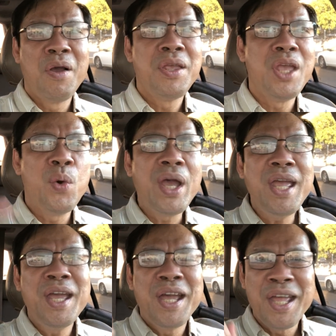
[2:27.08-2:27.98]
nhiều
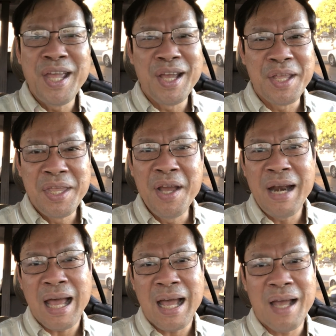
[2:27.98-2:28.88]
khi hiền như
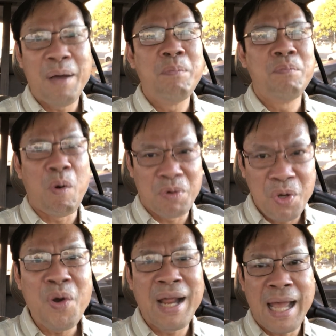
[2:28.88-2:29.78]
là một đứa
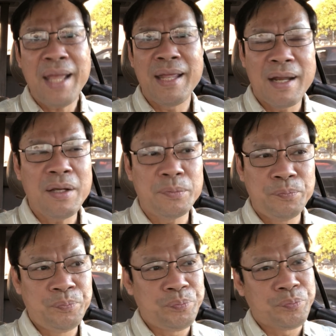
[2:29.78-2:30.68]
con gái vậy đó ừ.